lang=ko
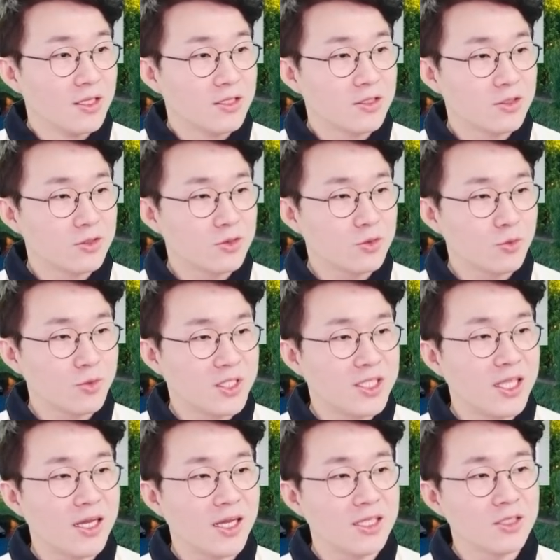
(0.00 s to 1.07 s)
그래서 좀
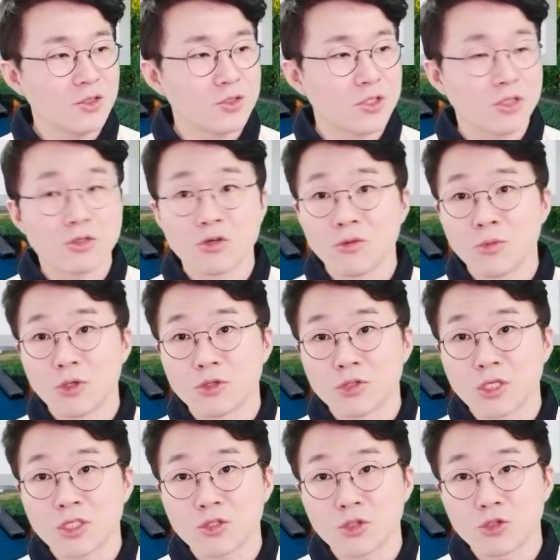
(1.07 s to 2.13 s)
기대를 하는 거죠. 그러면
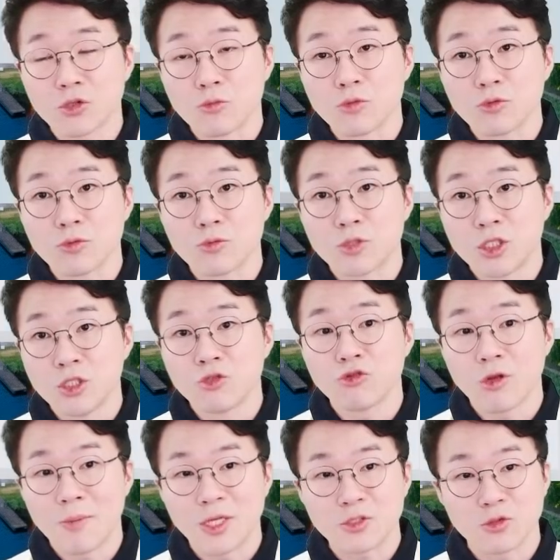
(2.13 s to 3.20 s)
생산성이 점점점
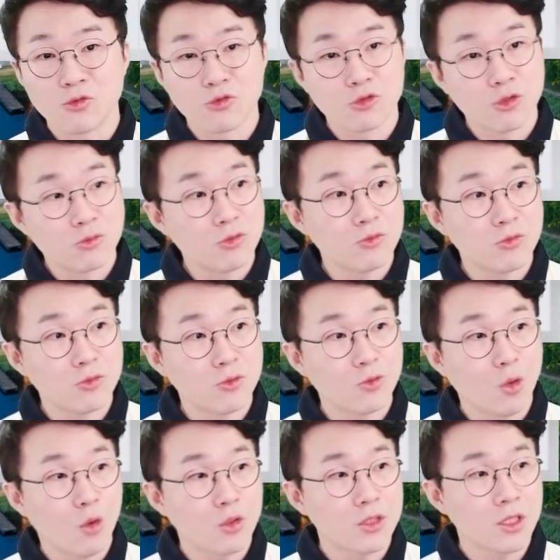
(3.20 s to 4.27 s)
기술의 발전으로 점점점
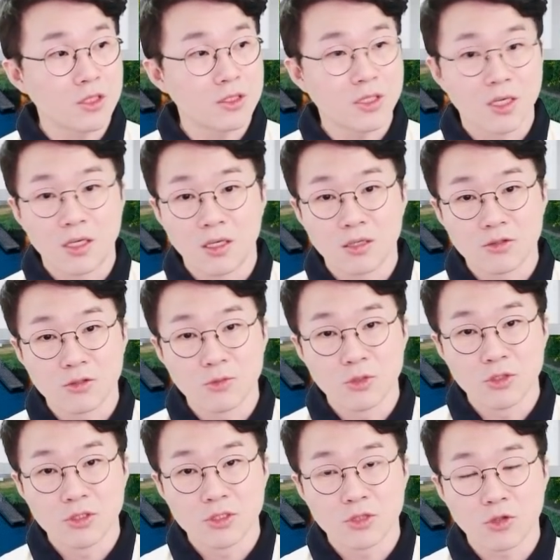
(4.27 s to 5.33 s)
더 오를 테니까
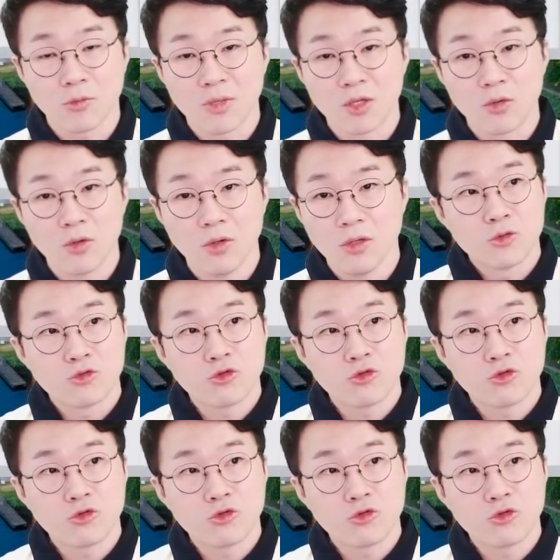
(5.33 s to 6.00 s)
그러면 이제 정말로